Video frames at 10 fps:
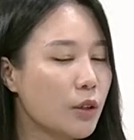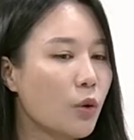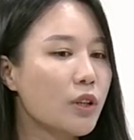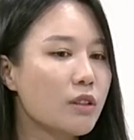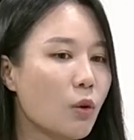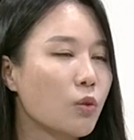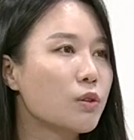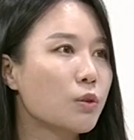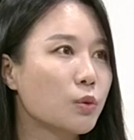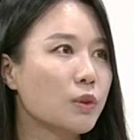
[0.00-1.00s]
여기는
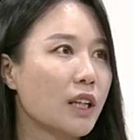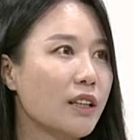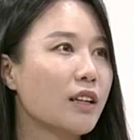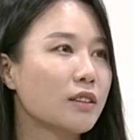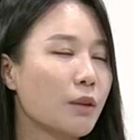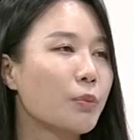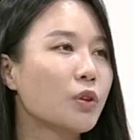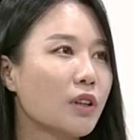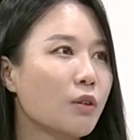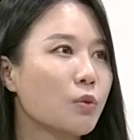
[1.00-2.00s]
어느 정도 자리가
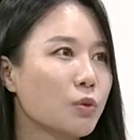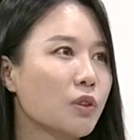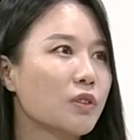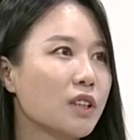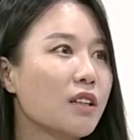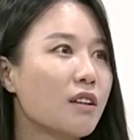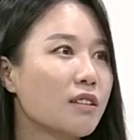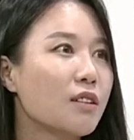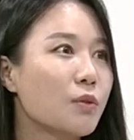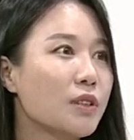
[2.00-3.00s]
잡혔다고 저는
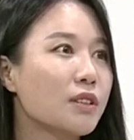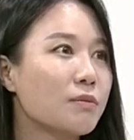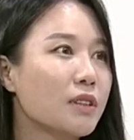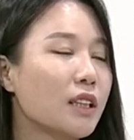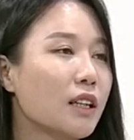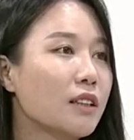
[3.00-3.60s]
생각을 네. 하고 있습니다.